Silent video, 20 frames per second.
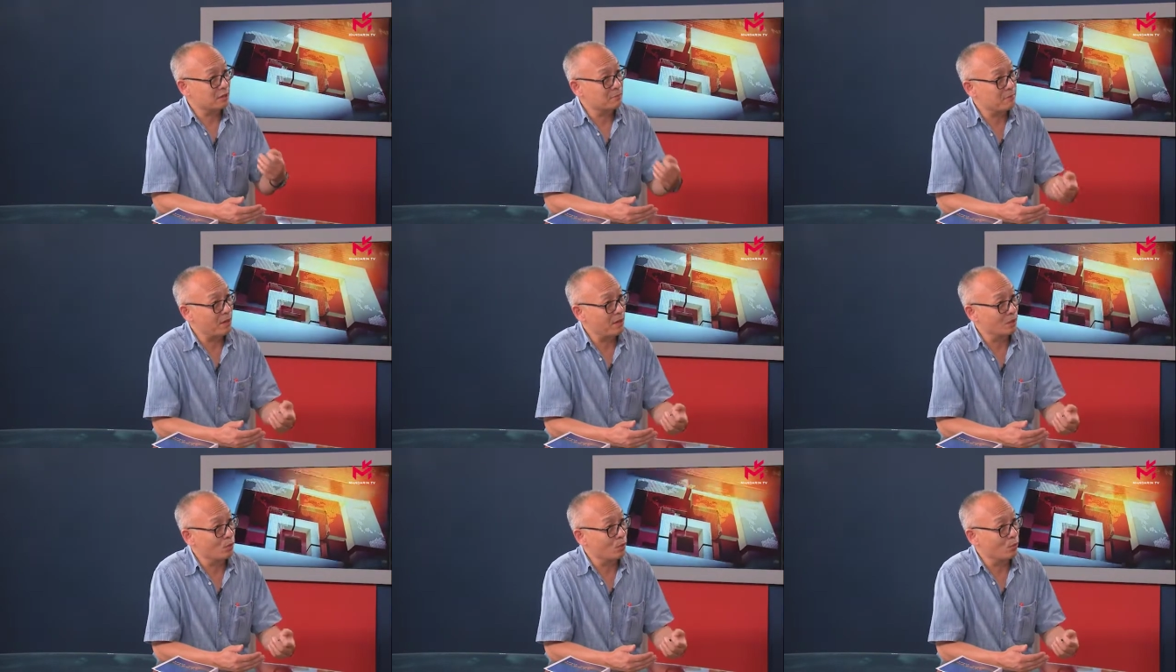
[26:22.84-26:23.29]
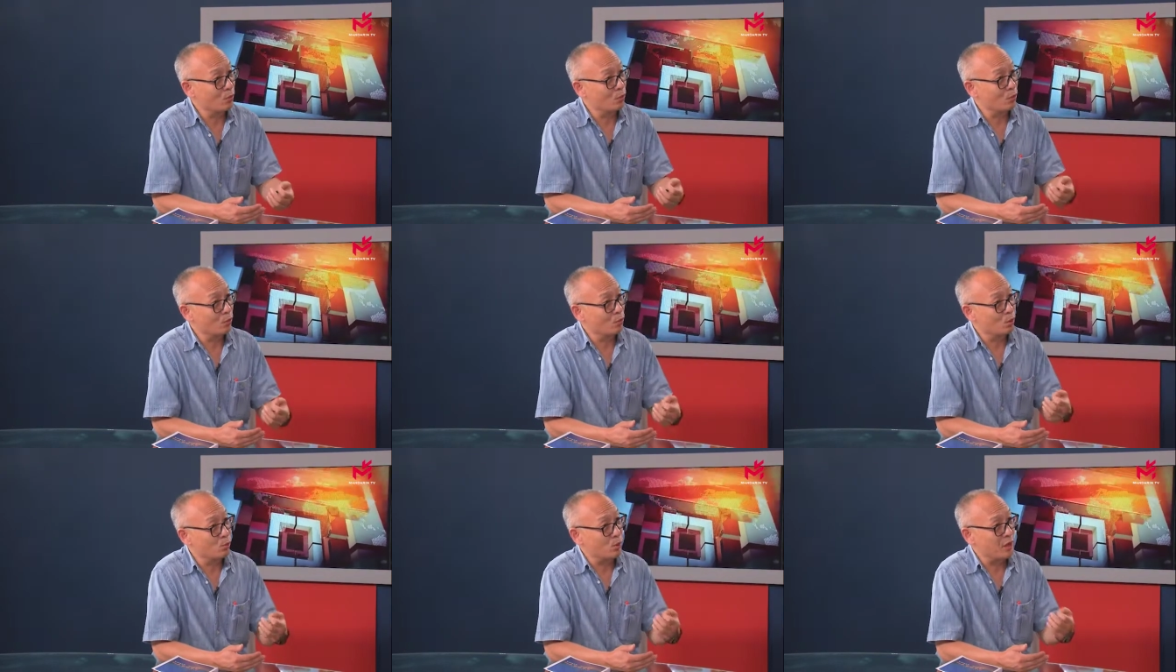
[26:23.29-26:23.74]
办
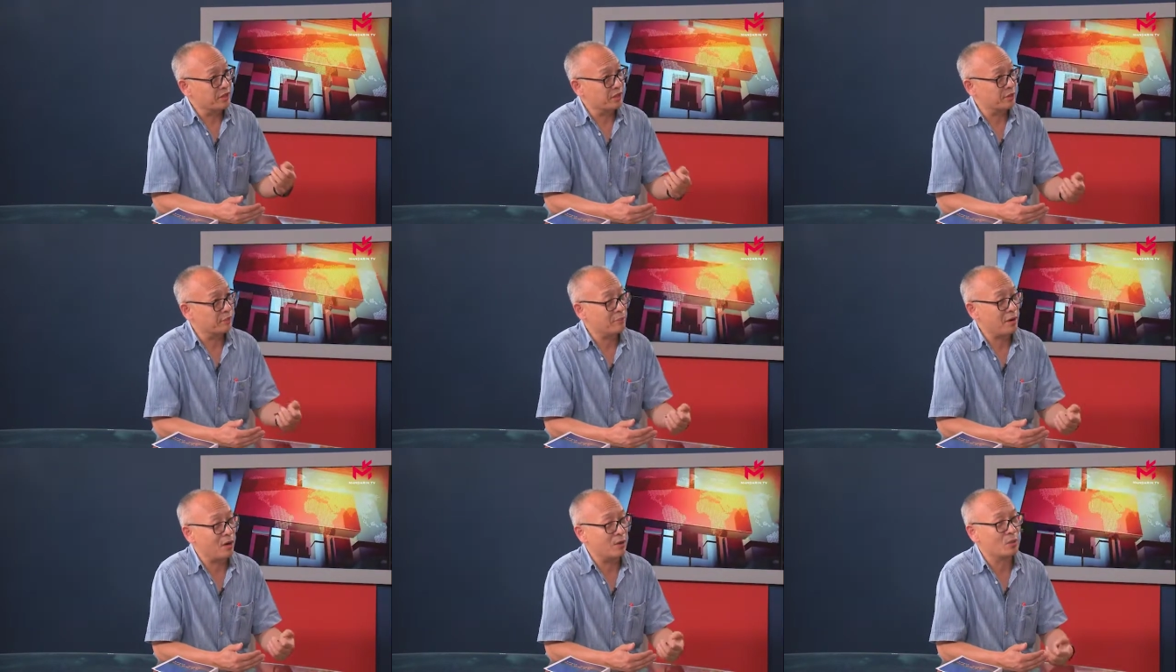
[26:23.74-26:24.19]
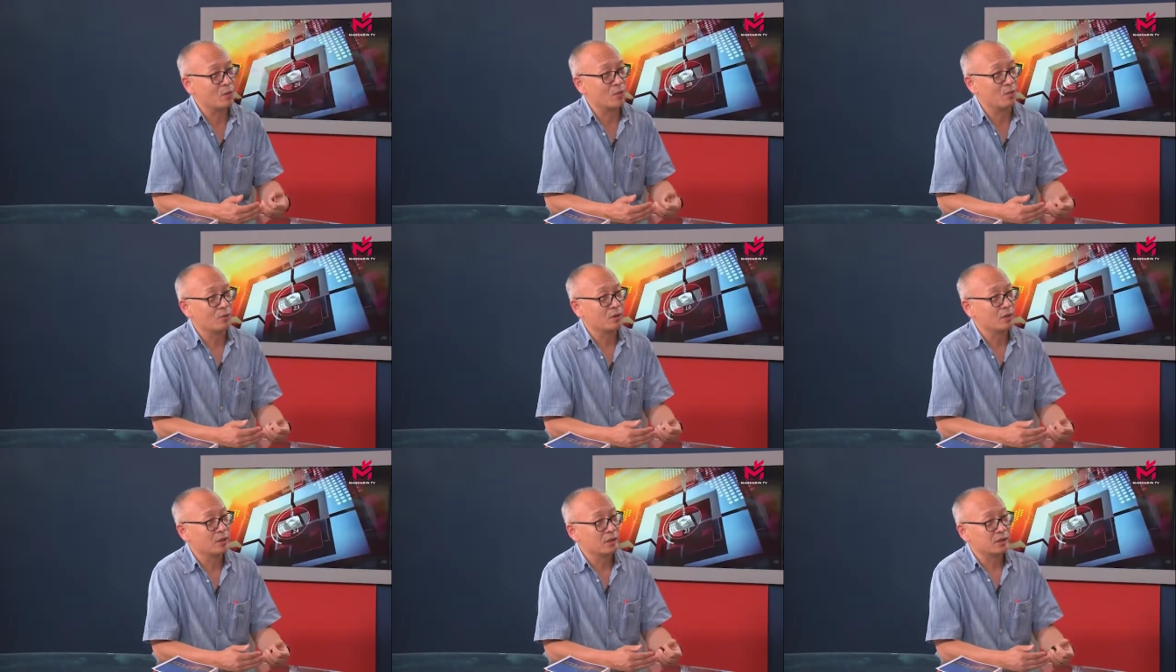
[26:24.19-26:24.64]
公、远程办
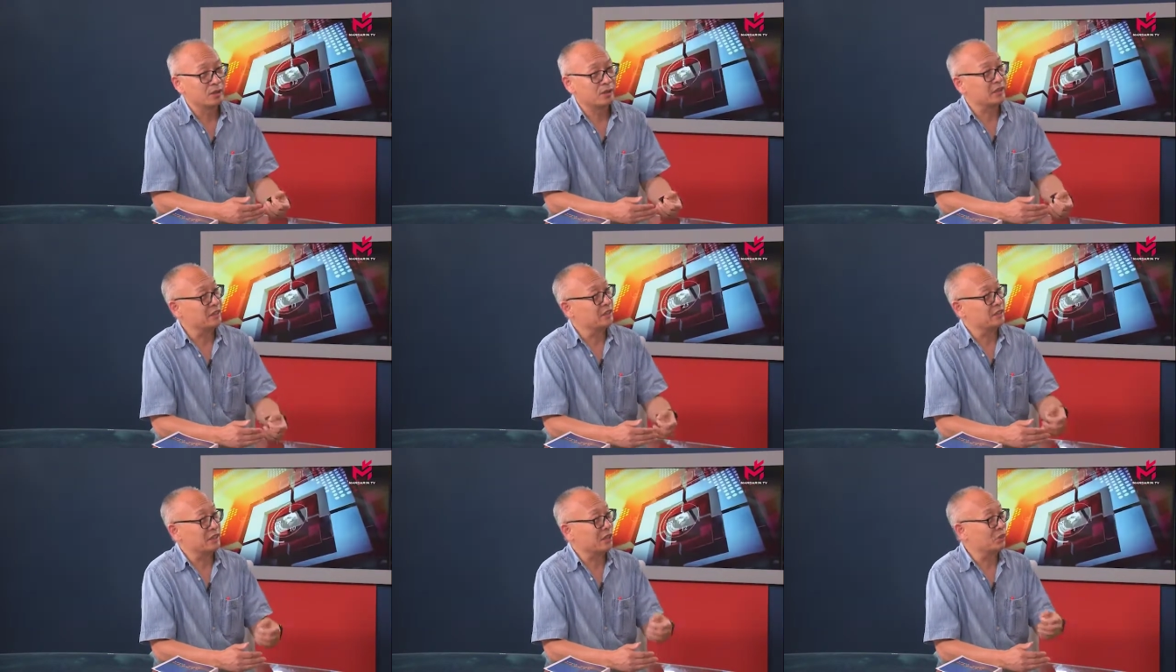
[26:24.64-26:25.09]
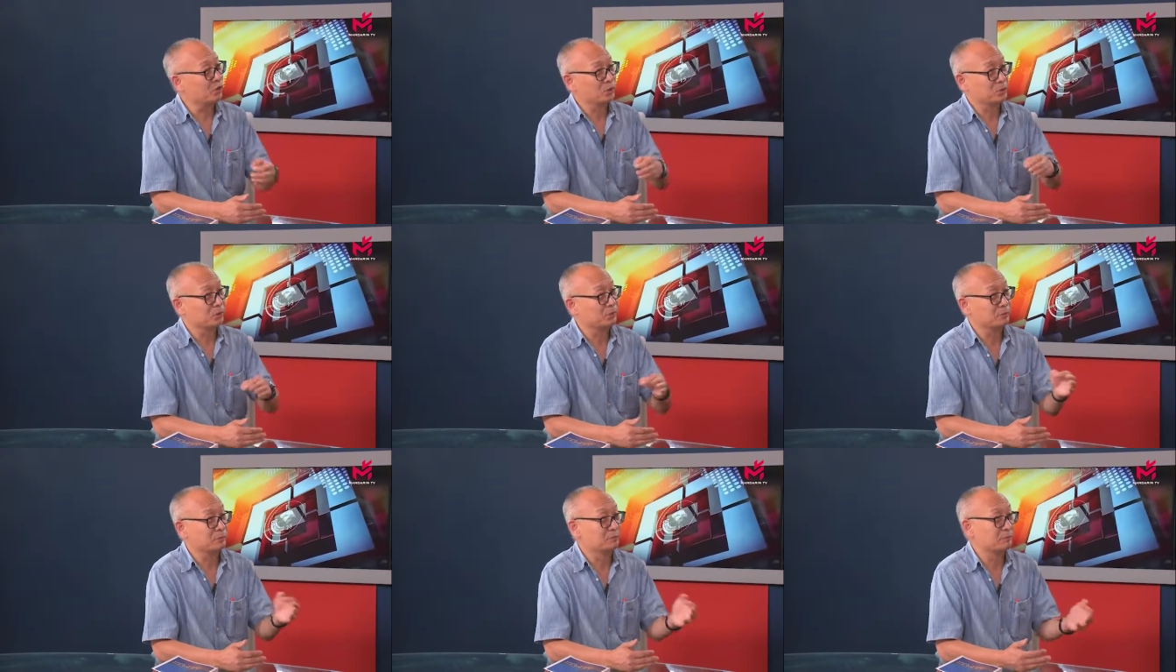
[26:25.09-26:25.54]
公，这个以前都
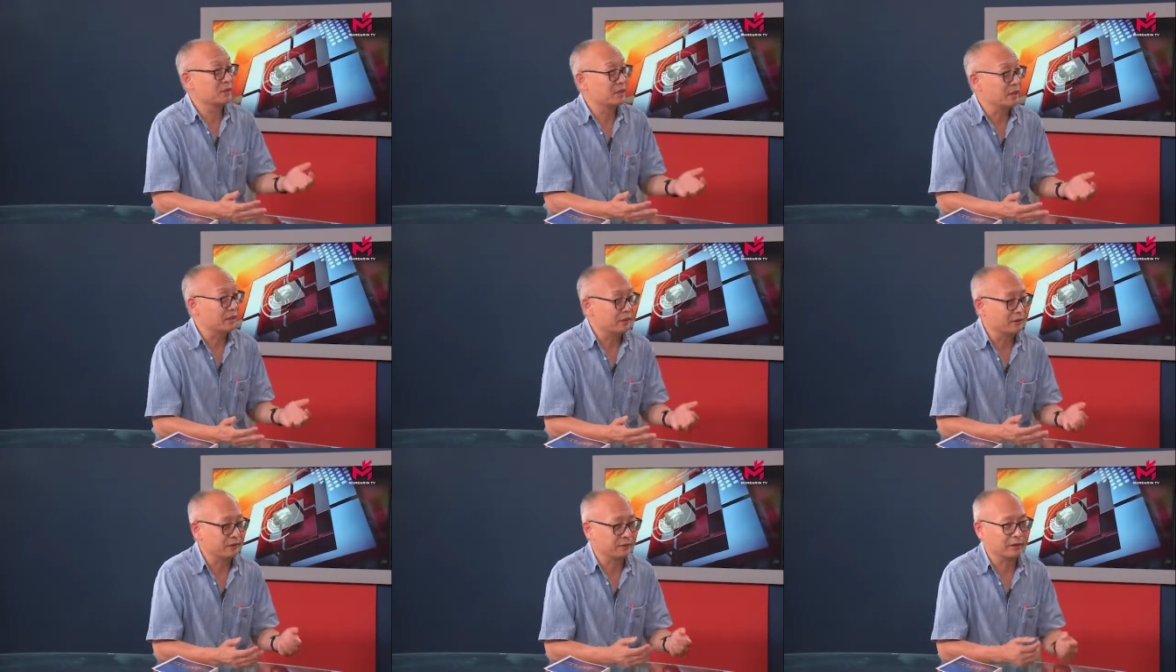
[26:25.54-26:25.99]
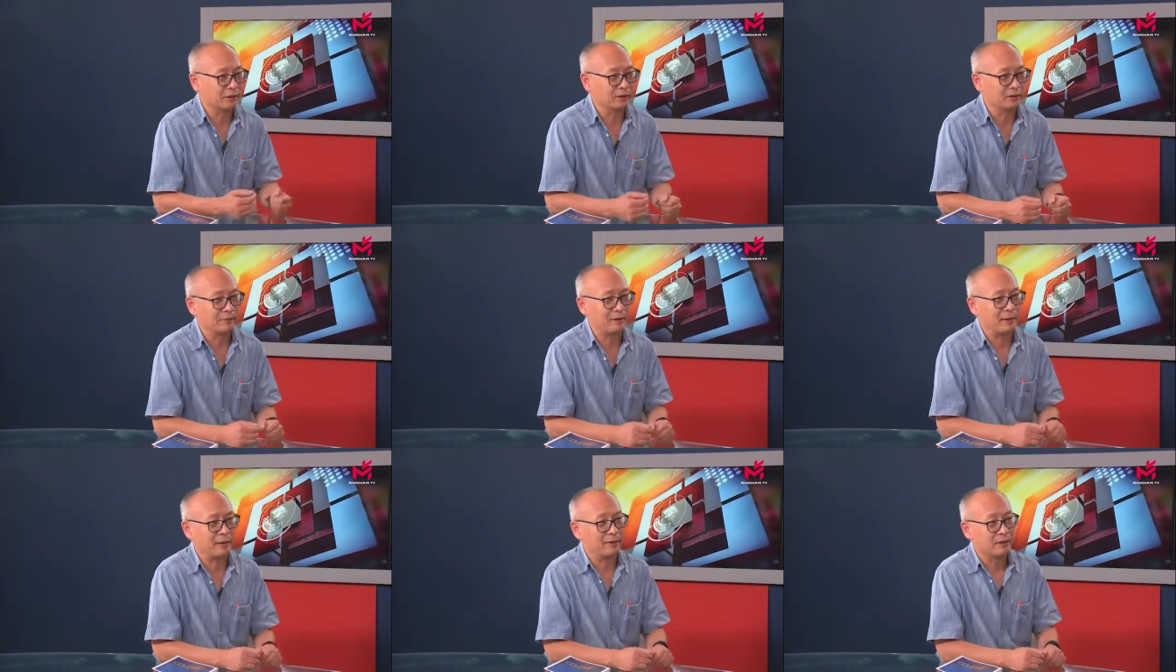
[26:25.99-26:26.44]
是不可能的，
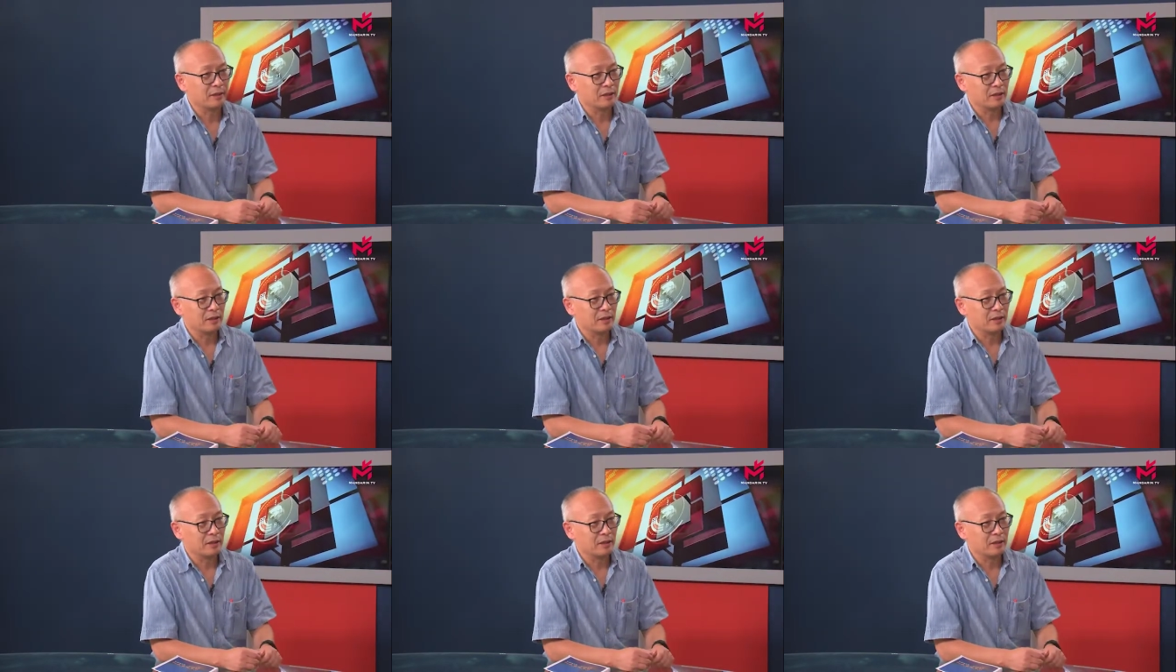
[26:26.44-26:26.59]
对吧？